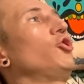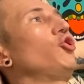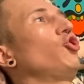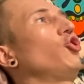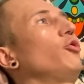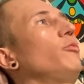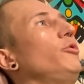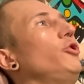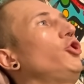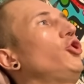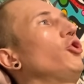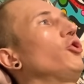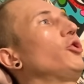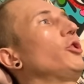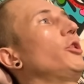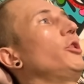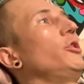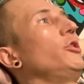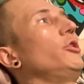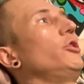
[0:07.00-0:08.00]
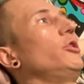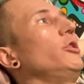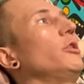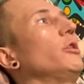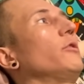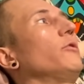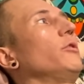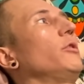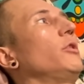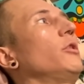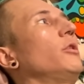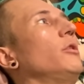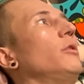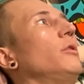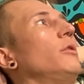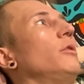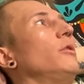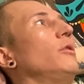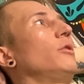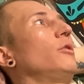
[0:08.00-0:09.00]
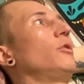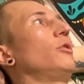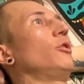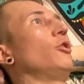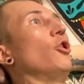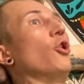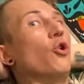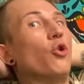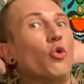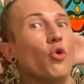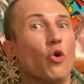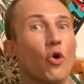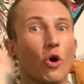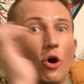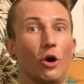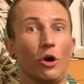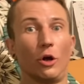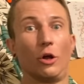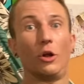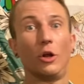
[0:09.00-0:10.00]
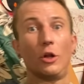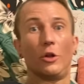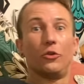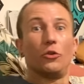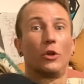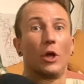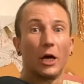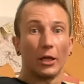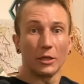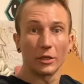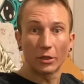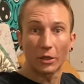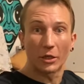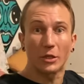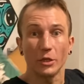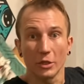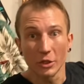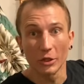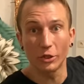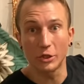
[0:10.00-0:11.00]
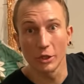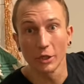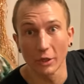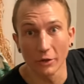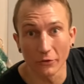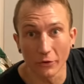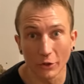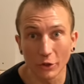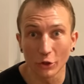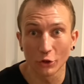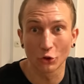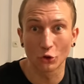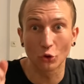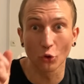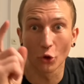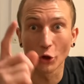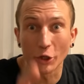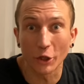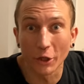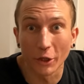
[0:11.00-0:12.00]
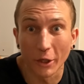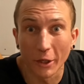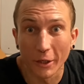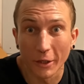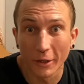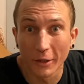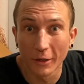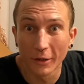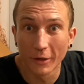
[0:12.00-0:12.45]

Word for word: бы еще токенизировать? О, надо токенизировать токены.